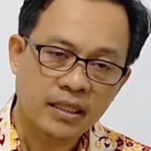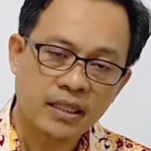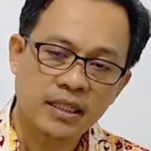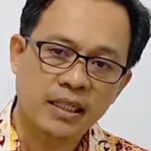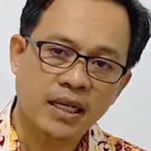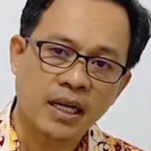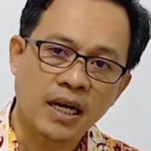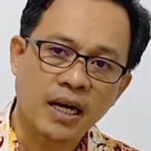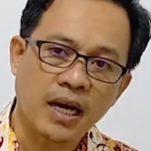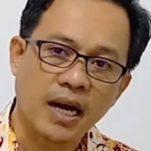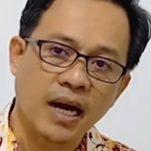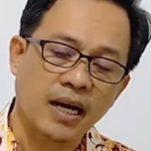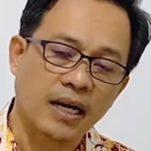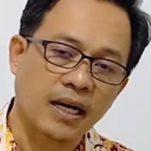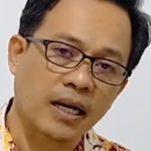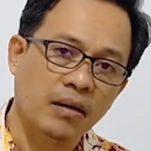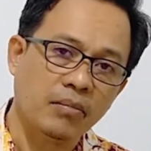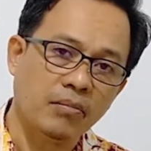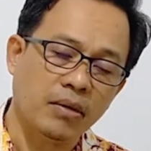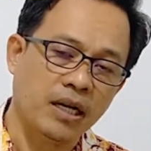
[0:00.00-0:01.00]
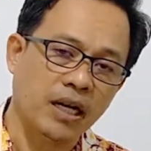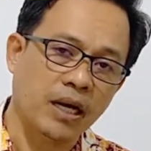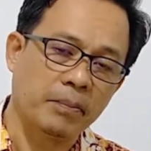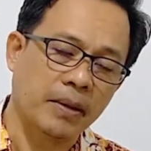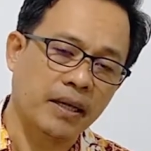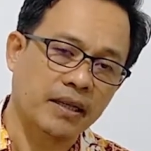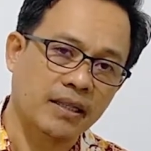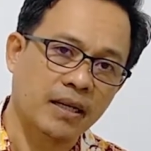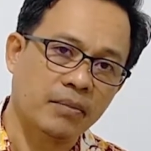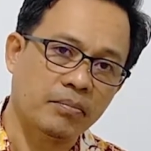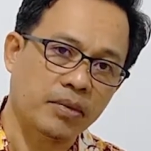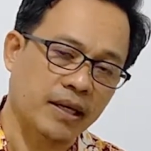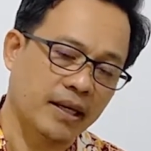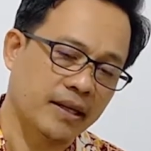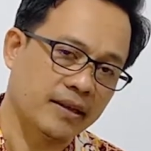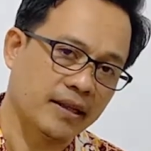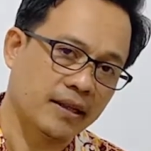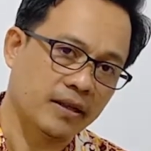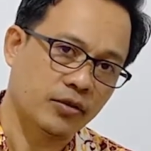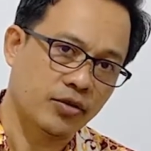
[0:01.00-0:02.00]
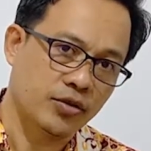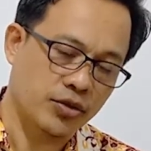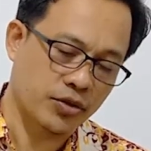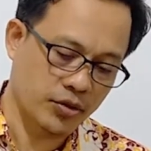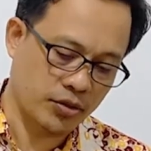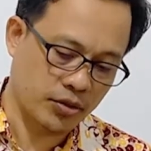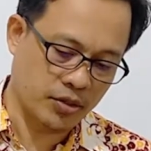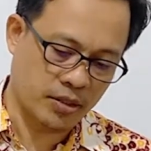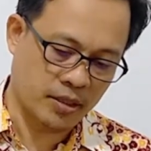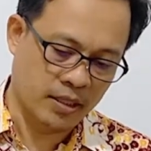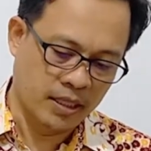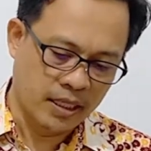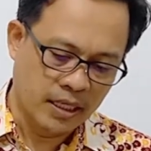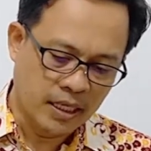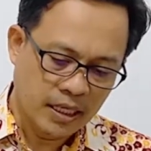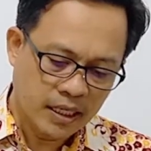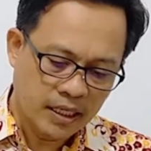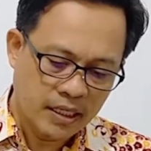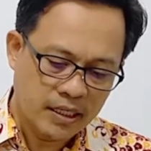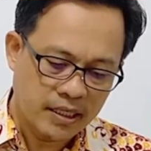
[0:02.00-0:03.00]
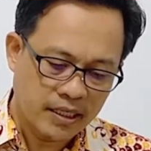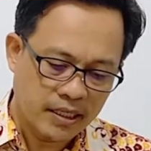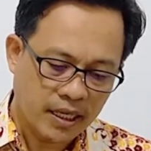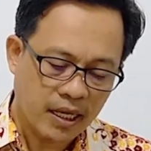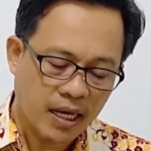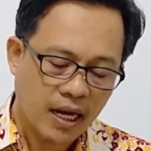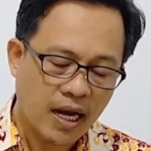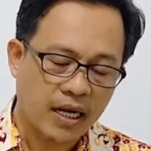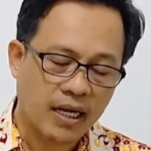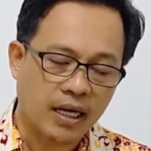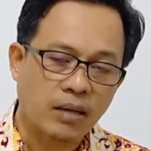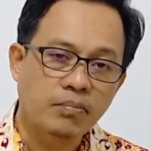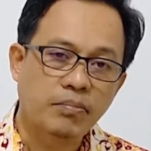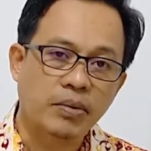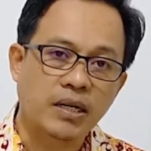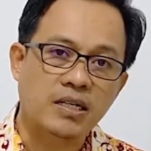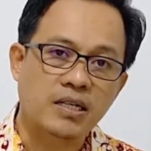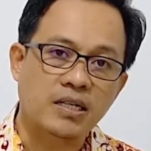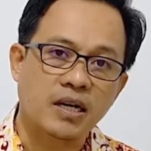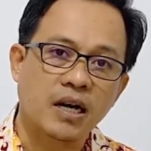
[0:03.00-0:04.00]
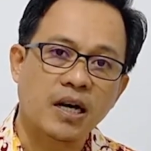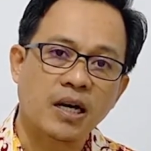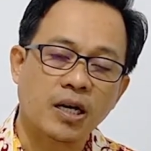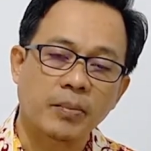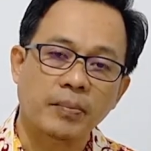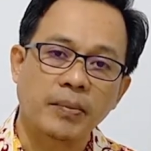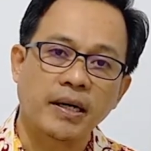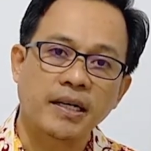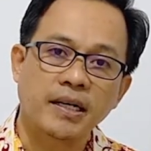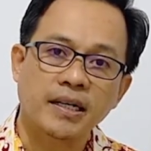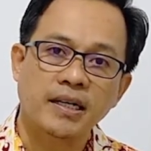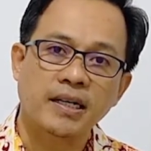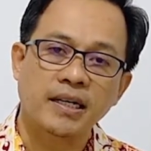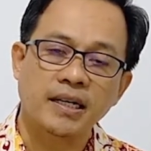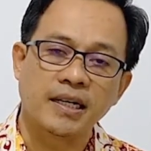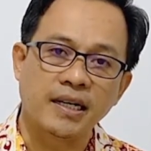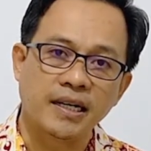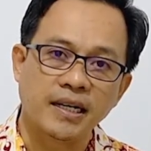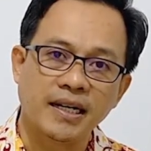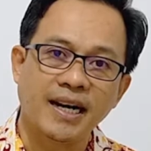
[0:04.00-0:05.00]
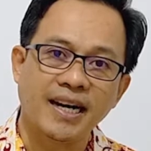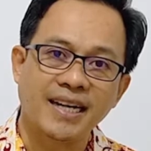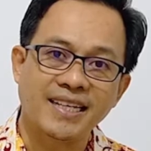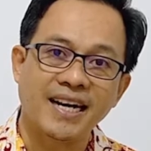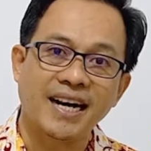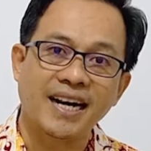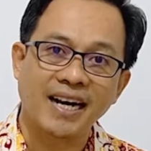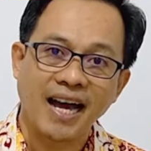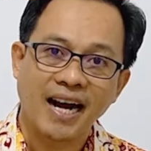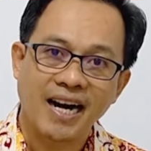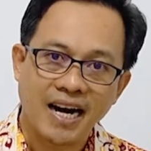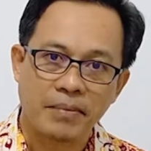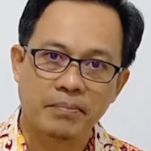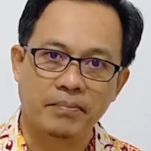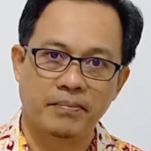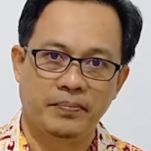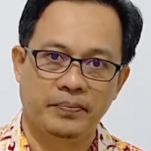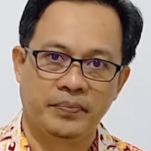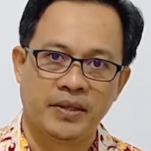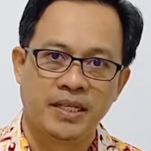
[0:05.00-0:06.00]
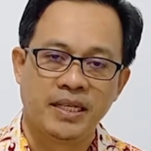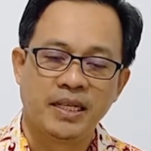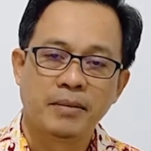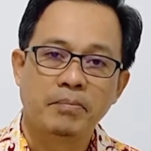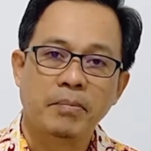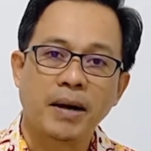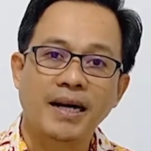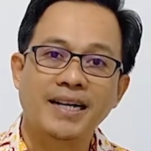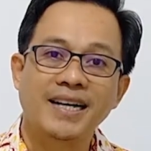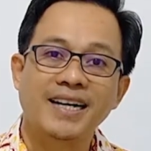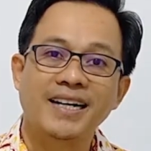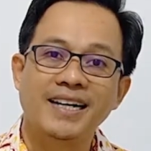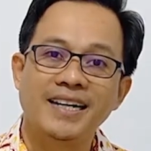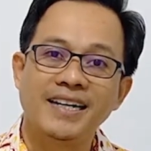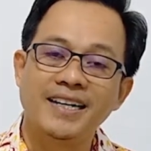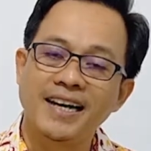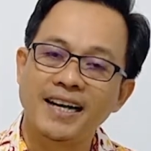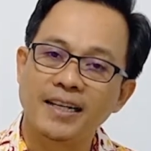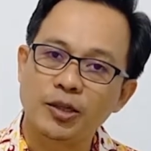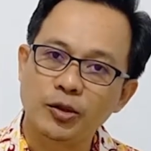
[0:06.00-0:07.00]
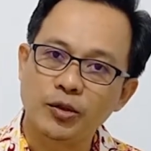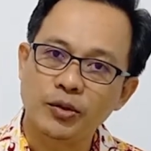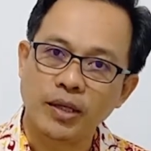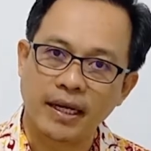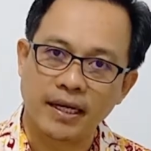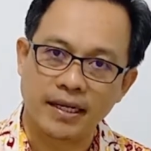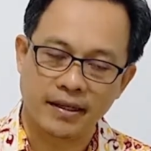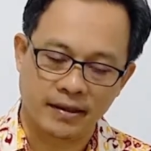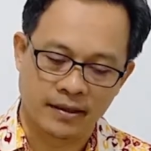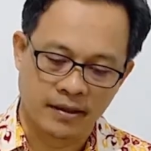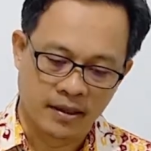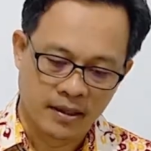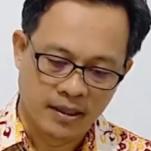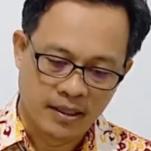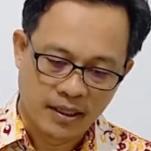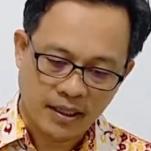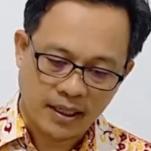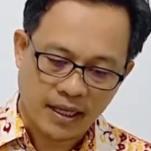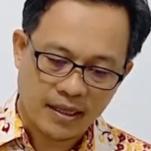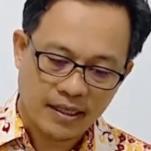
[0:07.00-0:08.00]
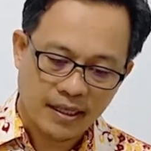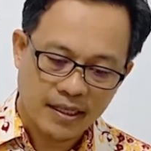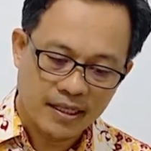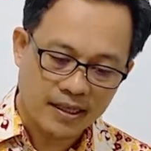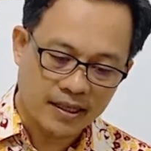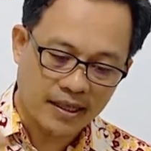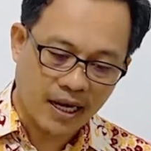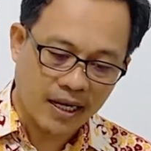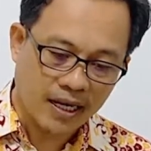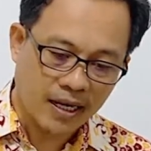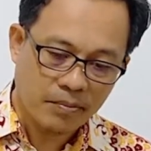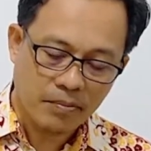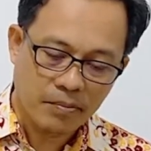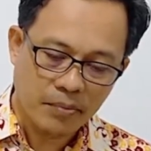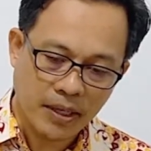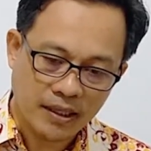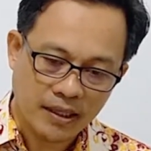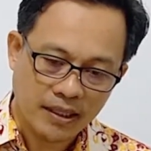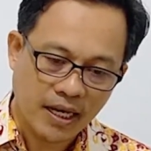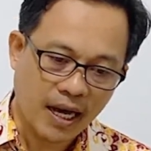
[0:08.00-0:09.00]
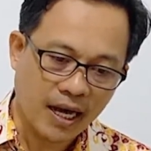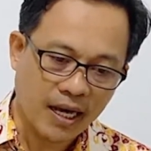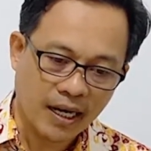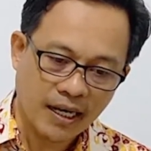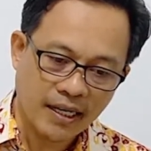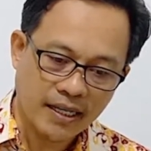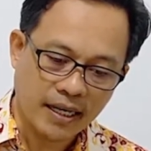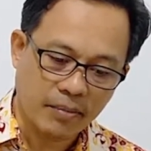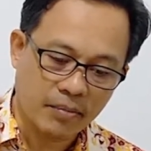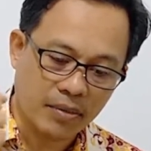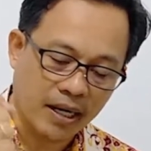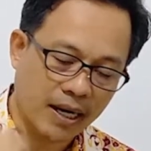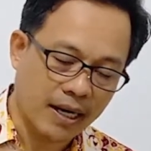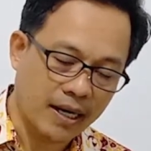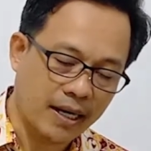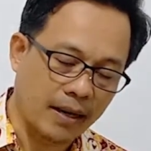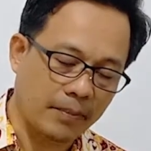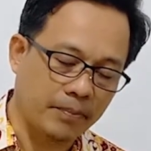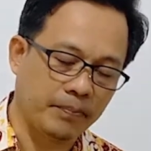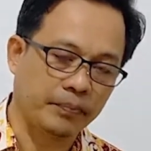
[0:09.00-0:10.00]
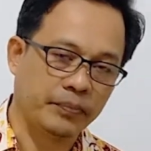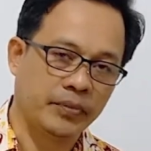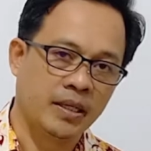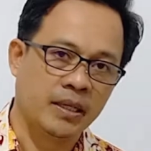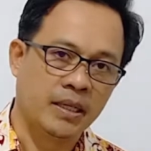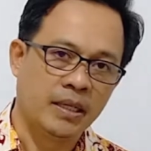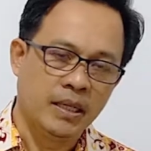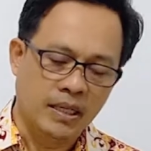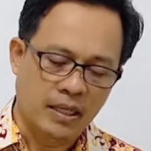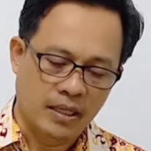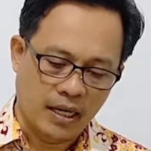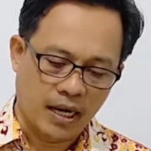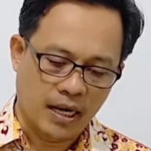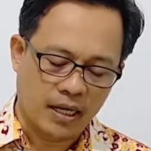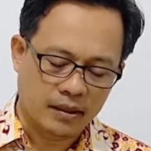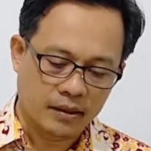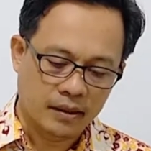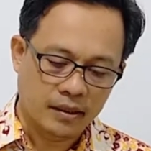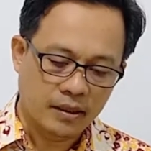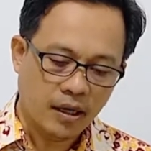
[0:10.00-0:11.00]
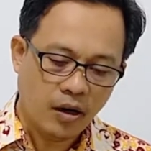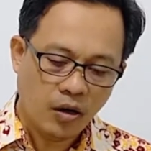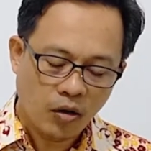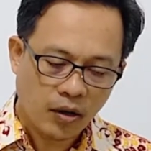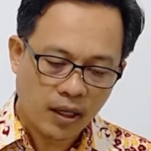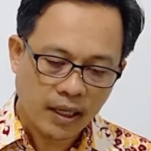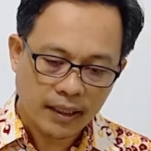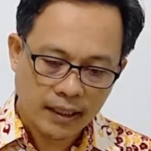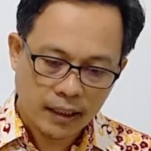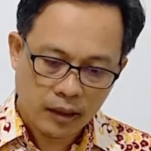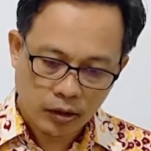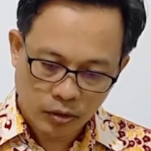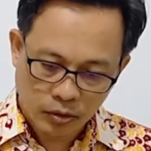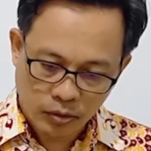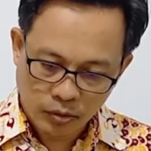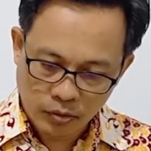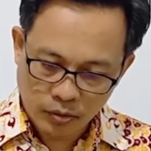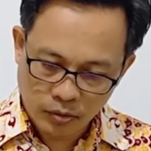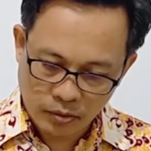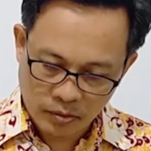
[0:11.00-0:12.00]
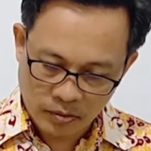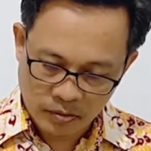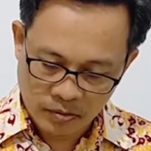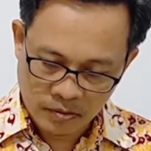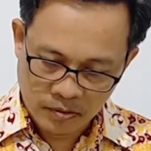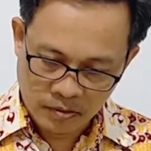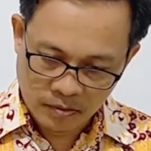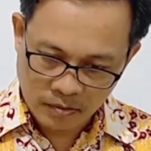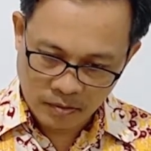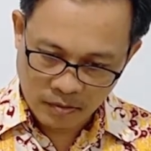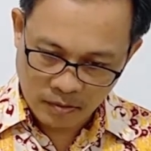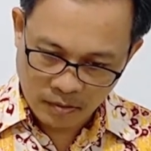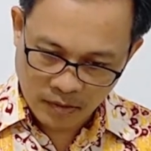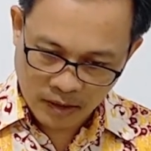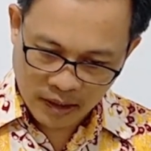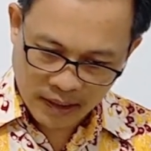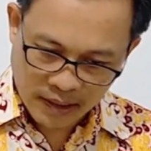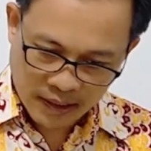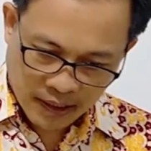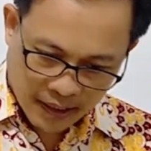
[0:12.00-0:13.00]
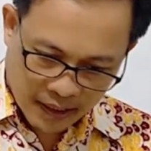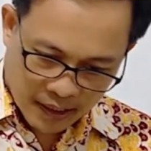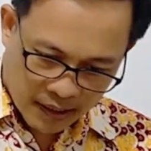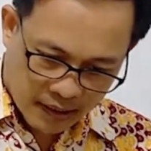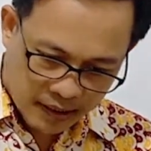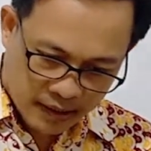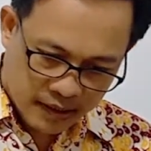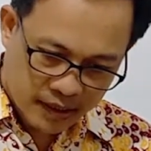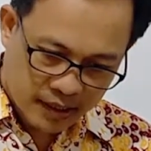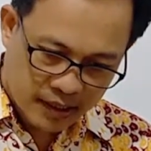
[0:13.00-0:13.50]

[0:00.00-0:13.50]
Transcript: dia akan mendapatkan perhatian khusus dia akan berserah kepada kehendak yang nanam, pada kehendak Tuhan. Kata ditanam berarti Allah yang menanam. Artinya orang itu rela